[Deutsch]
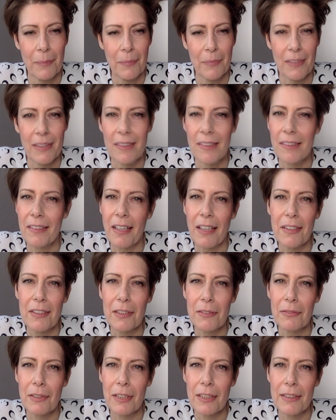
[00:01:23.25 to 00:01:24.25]
Denn diese
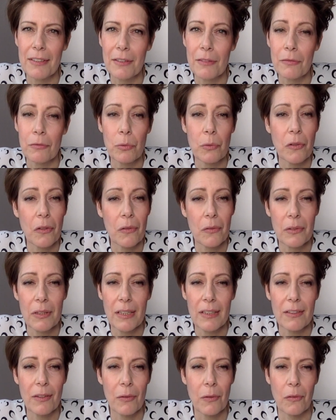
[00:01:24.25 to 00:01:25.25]
alte Welt
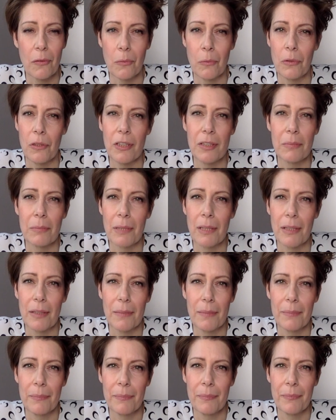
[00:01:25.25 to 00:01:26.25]
funktioniert auch so nicht mehr.
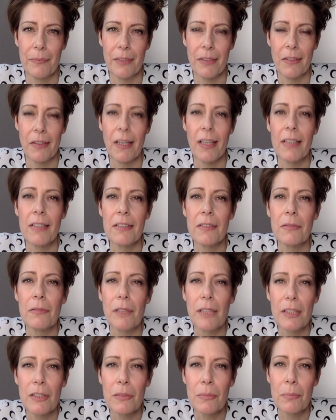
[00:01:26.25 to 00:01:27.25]
Diese alten
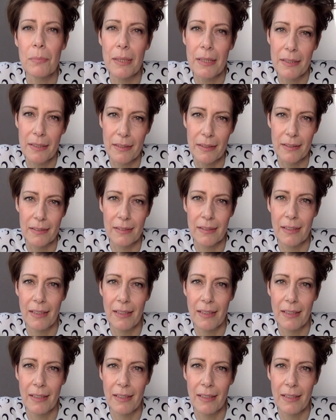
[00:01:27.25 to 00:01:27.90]
Weltbilder